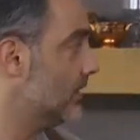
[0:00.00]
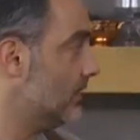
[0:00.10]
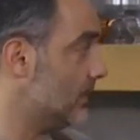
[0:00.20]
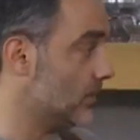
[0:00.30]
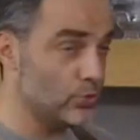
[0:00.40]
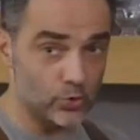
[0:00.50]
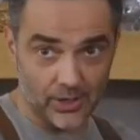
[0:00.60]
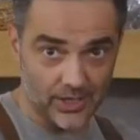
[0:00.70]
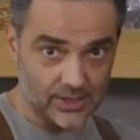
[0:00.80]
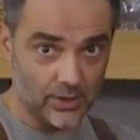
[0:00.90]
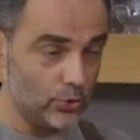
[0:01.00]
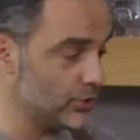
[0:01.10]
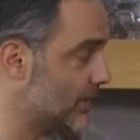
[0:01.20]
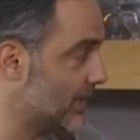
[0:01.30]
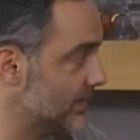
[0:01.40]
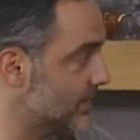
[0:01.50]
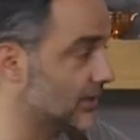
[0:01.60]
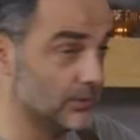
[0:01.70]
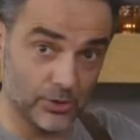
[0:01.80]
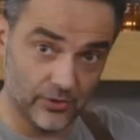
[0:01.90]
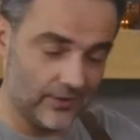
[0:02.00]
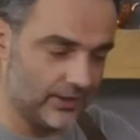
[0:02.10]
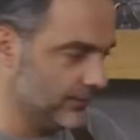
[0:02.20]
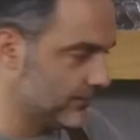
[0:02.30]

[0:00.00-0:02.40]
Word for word: 200 dereceye önceden ısıtılmış fanlı